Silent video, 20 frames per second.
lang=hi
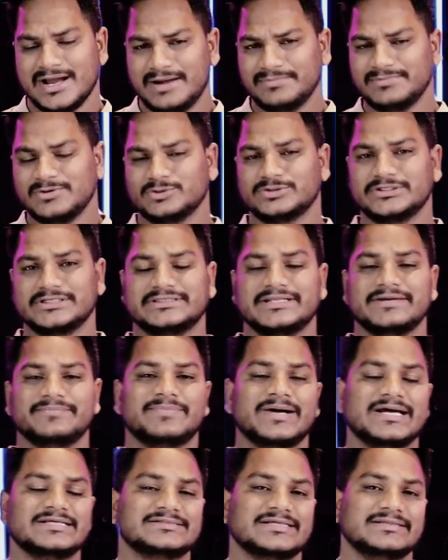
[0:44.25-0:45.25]
हम लोग देखते
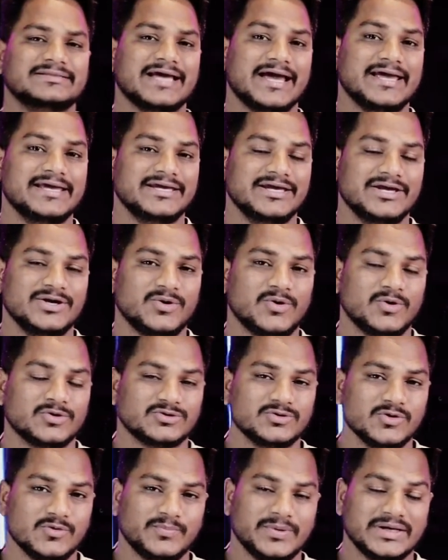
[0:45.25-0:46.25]
हैं बाईस अध्याय एक और
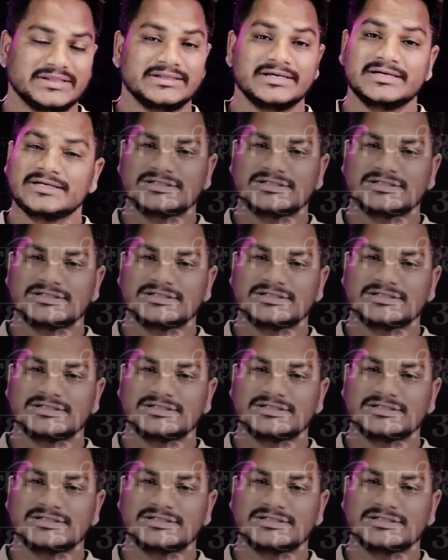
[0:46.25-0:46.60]
दो पद